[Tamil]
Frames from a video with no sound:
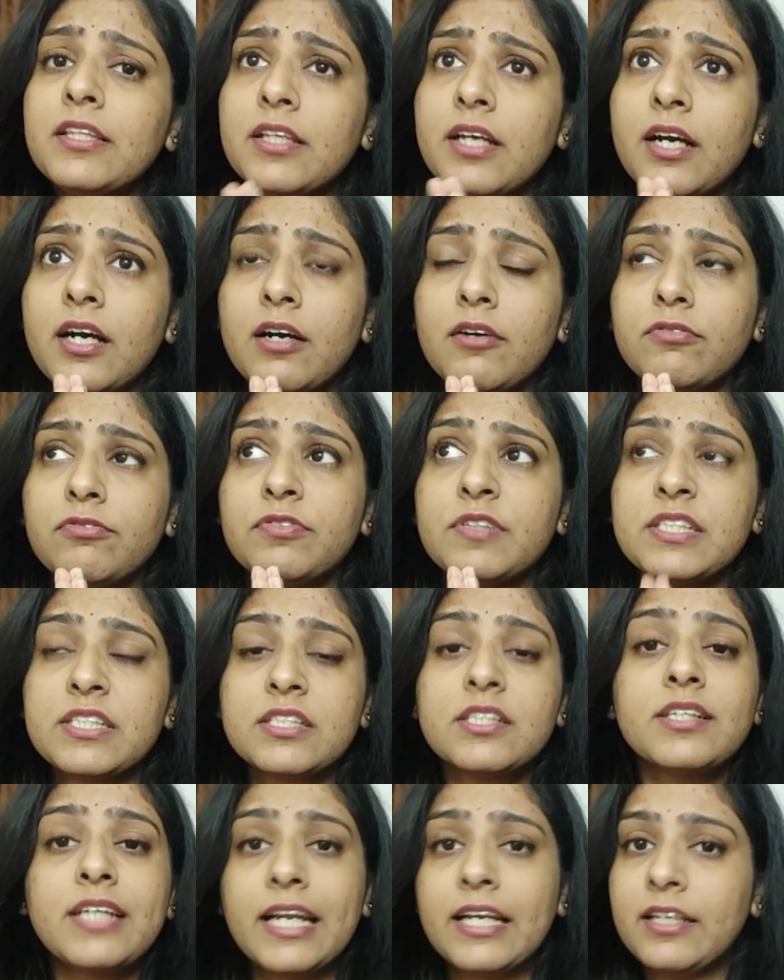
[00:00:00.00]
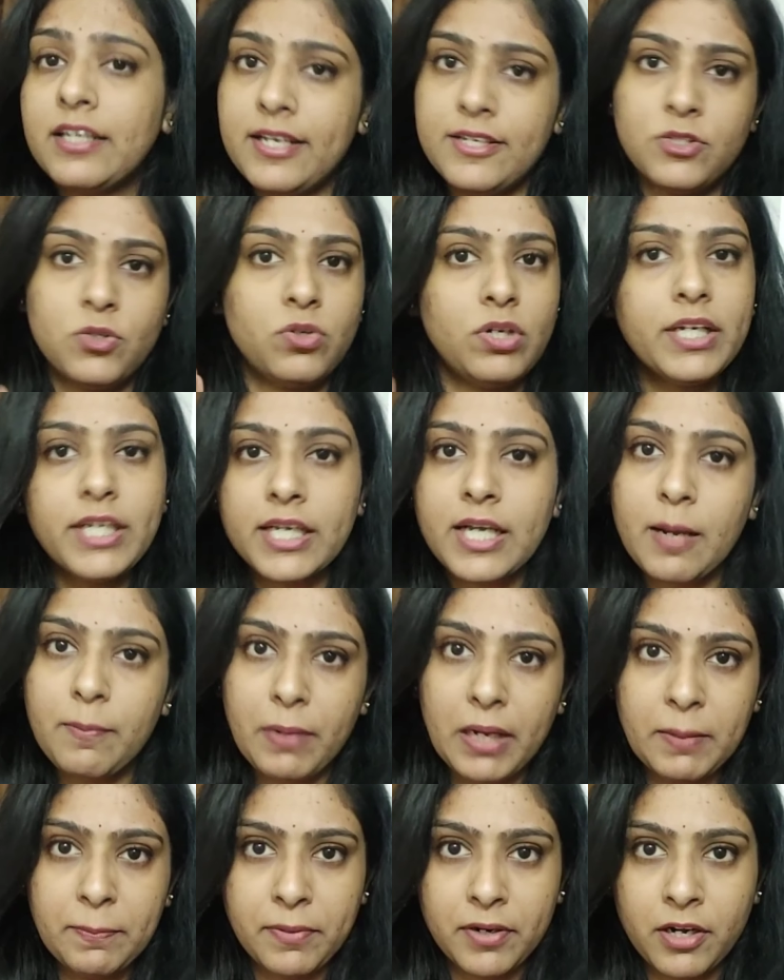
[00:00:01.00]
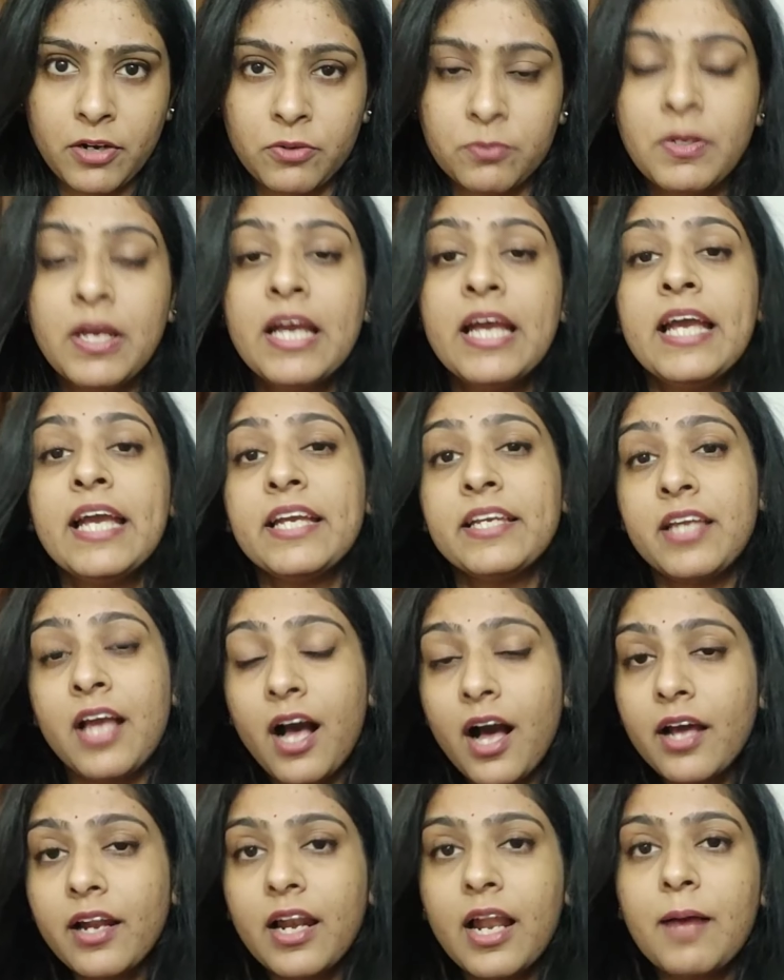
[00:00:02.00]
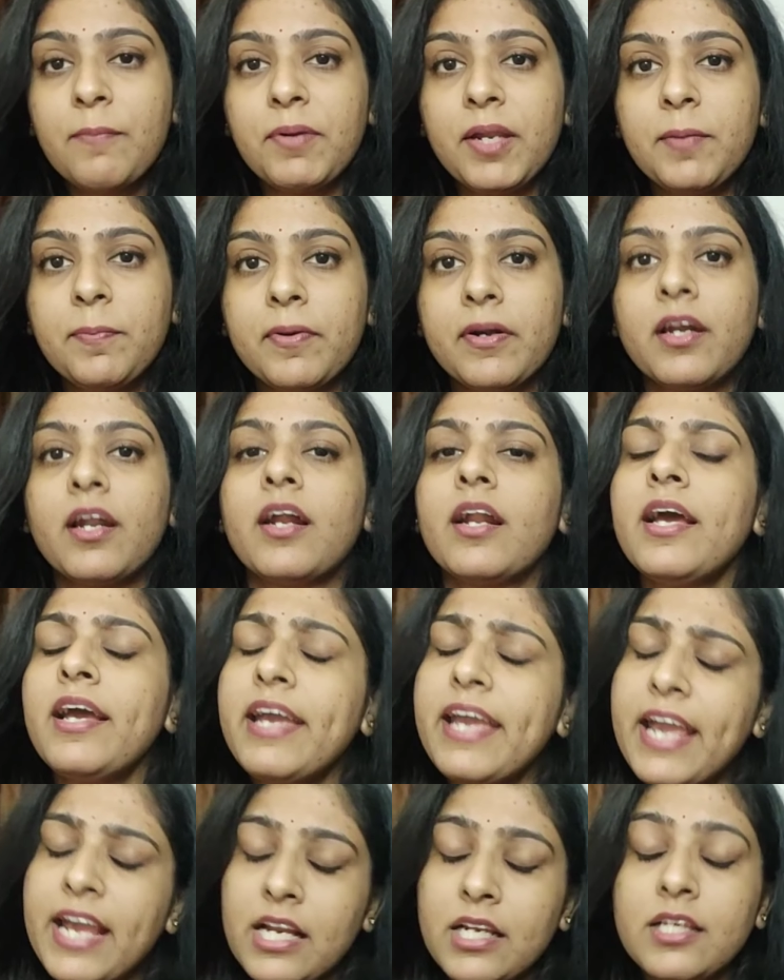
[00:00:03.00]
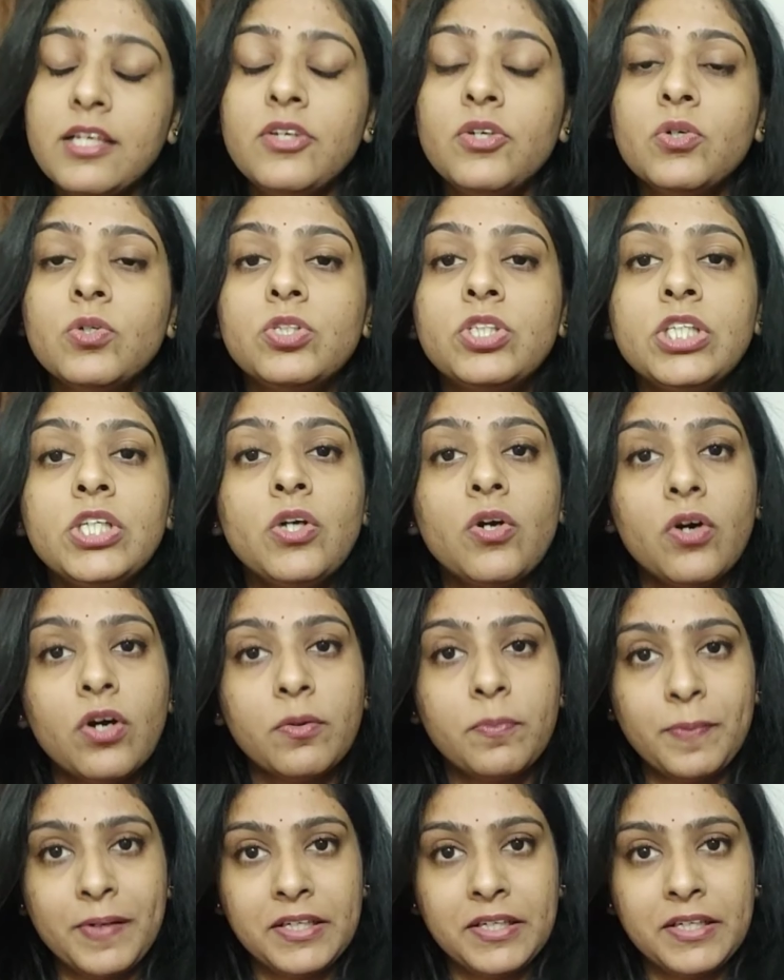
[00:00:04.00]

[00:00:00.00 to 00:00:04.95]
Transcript: மந்த் ஃபர்ஸ்ட் டென் டேஸ்க்குள்ளே நீங்கள் அப்ளை பண்ணணும் யாரெல்லாம் அப்ளை பண்ணலான்னா எனி யூஜி ஆர்